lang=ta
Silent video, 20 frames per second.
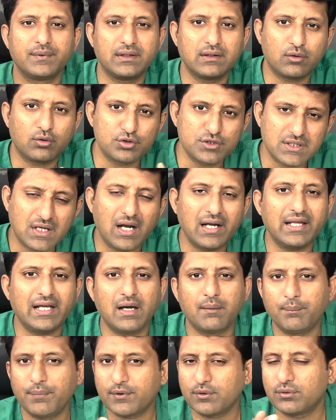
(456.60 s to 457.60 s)
கொஞ்சம் நாளைக்கு
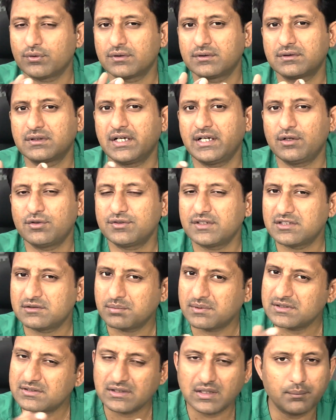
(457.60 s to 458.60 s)
அப்புறம் ஒரு த்ரீ டு சிக்ஸ்
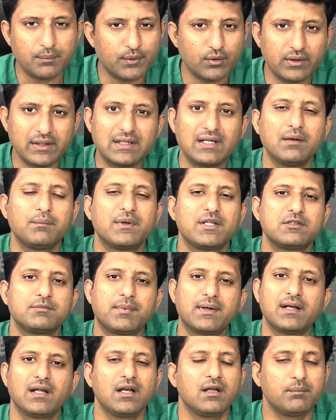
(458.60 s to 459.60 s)
மந்த்ஸ்க்கு அப்புறம் இன்டர்னல் பிரேஸ்
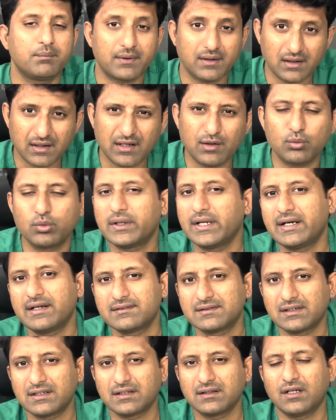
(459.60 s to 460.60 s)
பண்ணாலும் பண்ணலாம் ஒரே
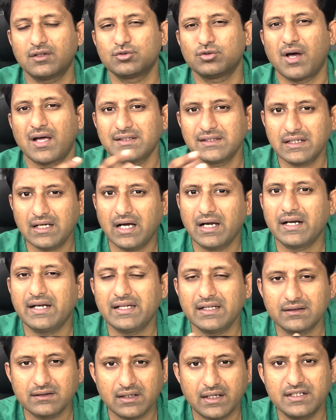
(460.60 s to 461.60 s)
ரிசல்ட் தான் ஸோ அதுக்காக
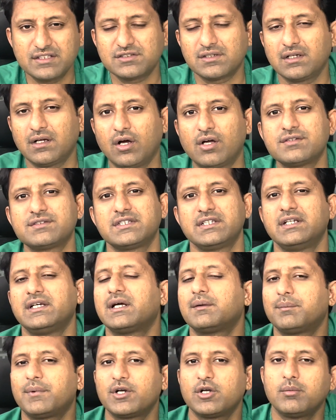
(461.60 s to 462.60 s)
நீங்கள் அந்த அடிஷனல் காஸ்ட்
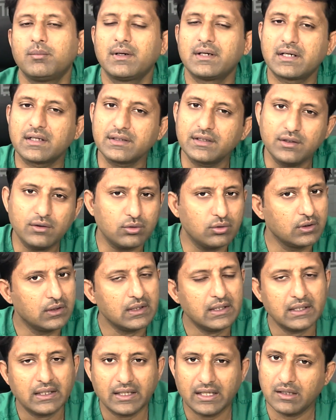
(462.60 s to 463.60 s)
இன்கர் பண்ணுமான்றதையும்
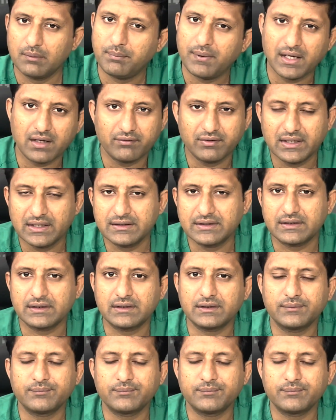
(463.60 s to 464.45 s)
நீங்கள் பார்க்க வேண்டியது இருக்குது